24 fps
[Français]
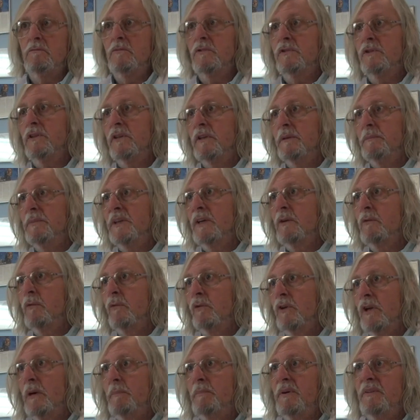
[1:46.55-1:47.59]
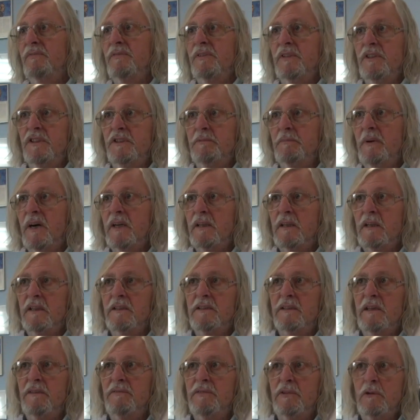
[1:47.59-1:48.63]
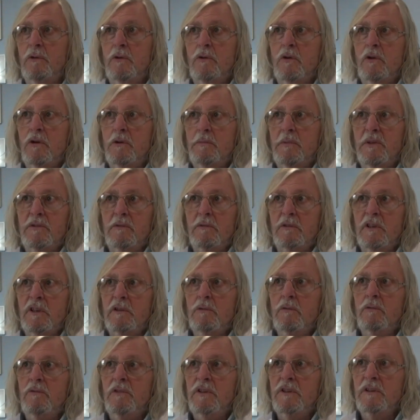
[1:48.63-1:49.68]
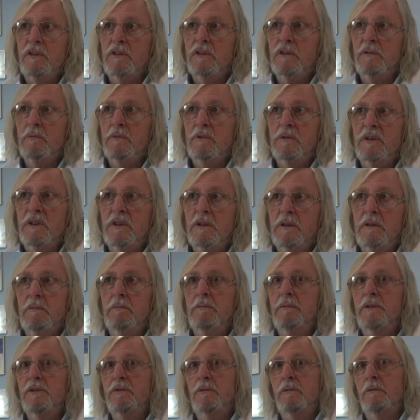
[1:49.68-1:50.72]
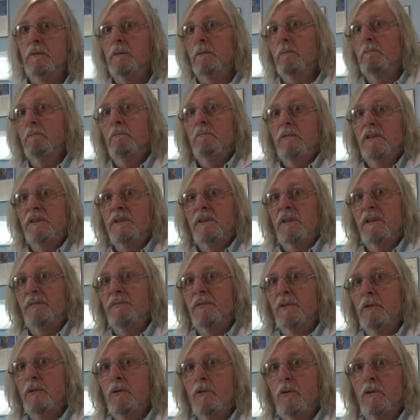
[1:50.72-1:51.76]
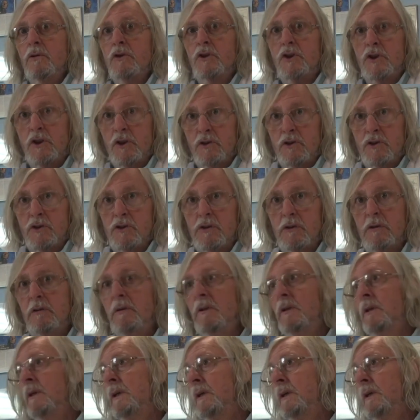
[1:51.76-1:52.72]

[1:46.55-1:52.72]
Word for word: Vous savez bien qu'on n'a pas fait disparaître les staphylocoques parce qu'on a trouvé les antibiotiques, parce que les staphylocoques changent